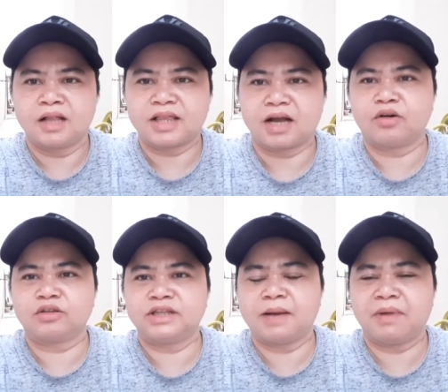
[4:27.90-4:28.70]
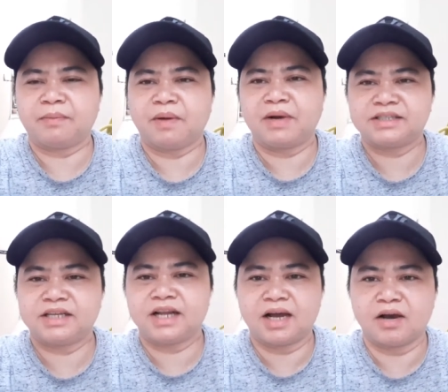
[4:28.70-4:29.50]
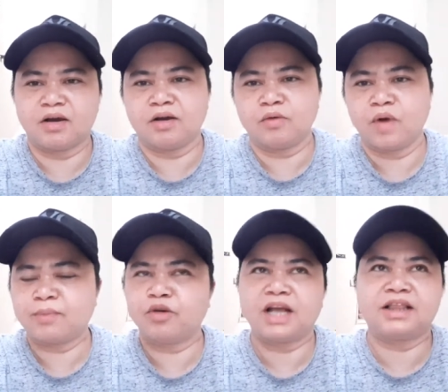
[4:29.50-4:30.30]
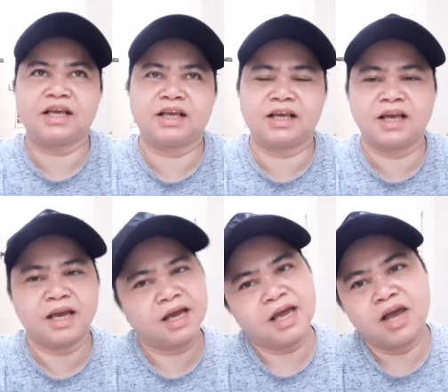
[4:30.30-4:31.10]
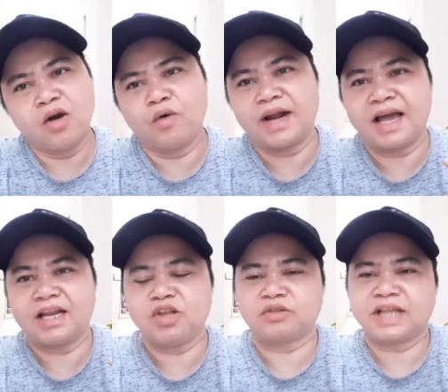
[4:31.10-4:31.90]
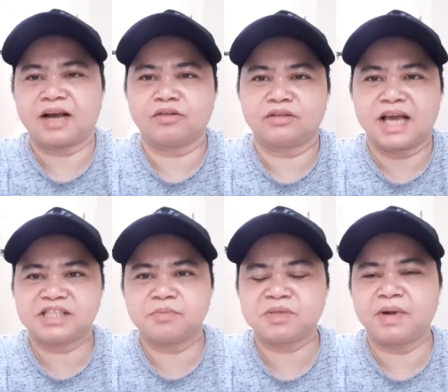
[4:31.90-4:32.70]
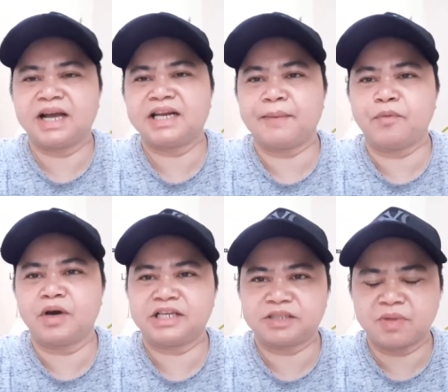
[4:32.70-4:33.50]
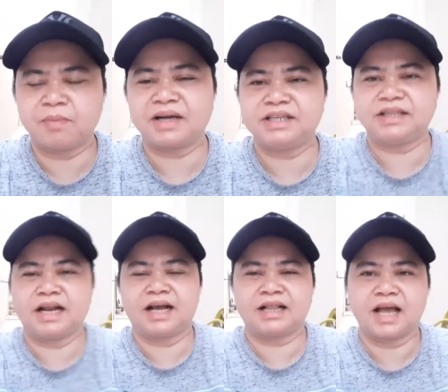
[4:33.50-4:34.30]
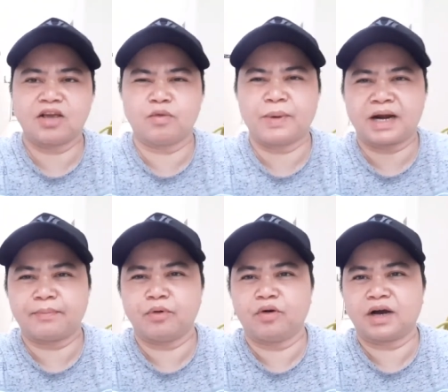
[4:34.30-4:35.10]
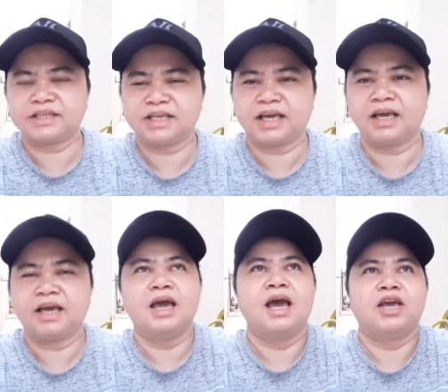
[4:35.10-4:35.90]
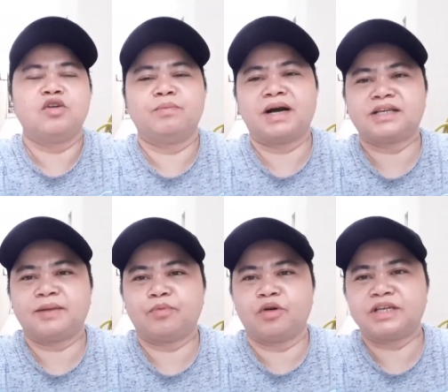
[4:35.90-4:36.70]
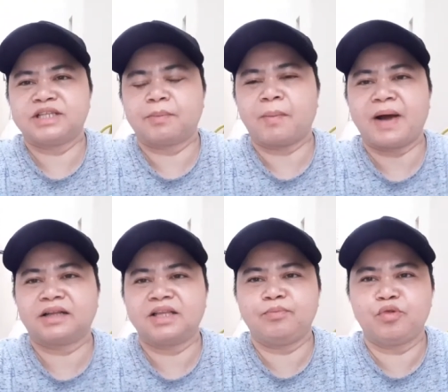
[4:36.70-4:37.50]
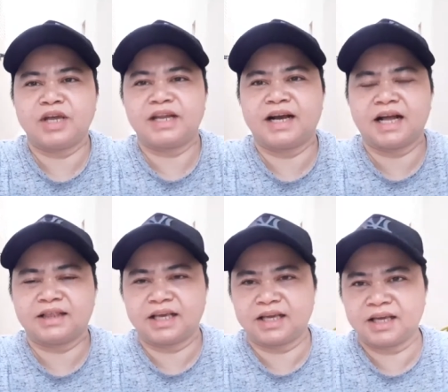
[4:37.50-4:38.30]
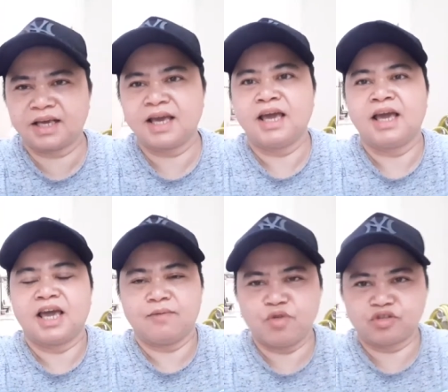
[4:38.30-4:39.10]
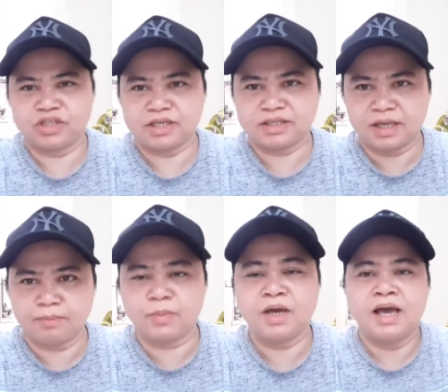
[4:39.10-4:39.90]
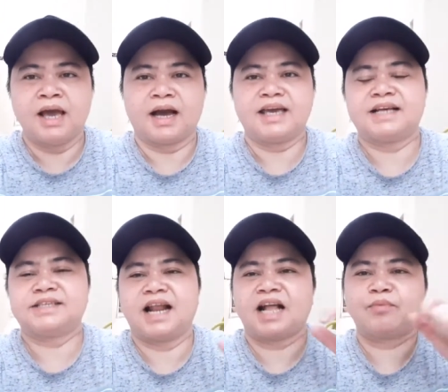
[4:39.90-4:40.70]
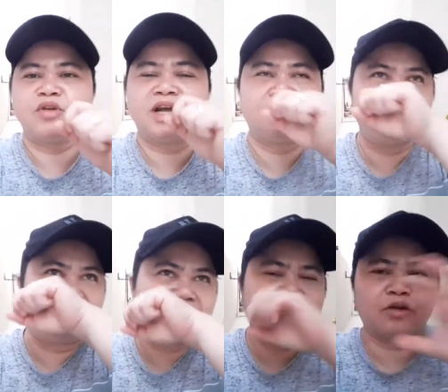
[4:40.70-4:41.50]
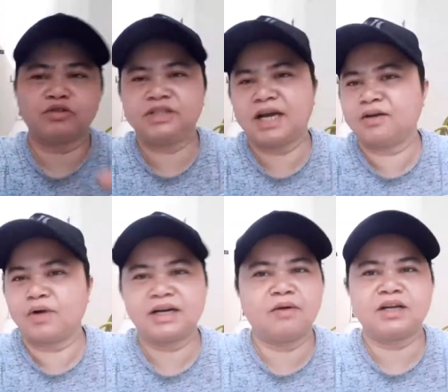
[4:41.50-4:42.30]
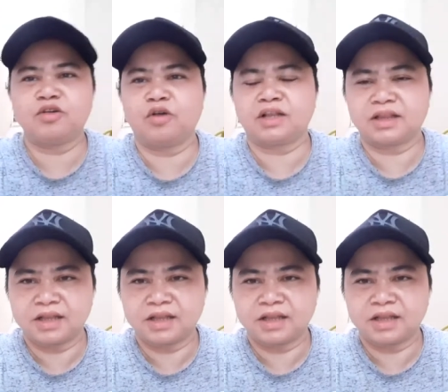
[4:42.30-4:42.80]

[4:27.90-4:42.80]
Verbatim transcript: takot na magpabaksin, uh, ah, wag po nating unahin yung takot guys. Mas maganda po is magbaksin talaga tayo para po kasi yung baksin po is nagpapa-active po yan ng ating immune system. Kaya sa lahat po ng mga takot dyan, wag na wag nyo at